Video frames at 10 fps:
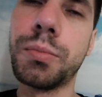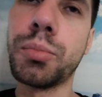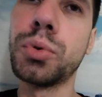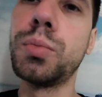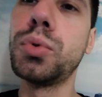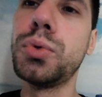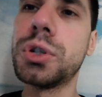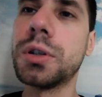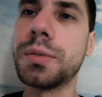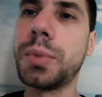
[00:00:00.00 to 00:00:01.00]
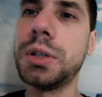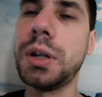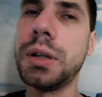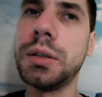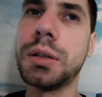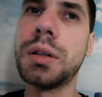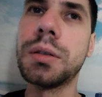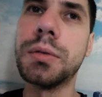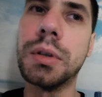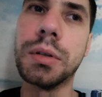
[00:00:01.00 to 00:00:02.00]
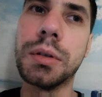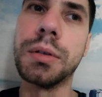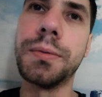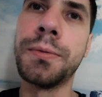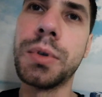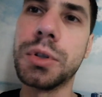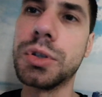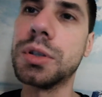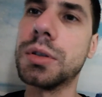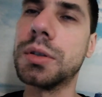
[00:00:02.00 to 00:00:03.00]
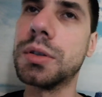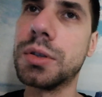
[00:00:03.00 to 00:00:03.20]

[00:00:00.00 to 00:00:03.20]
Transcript: под будущее распределение да, а, в, с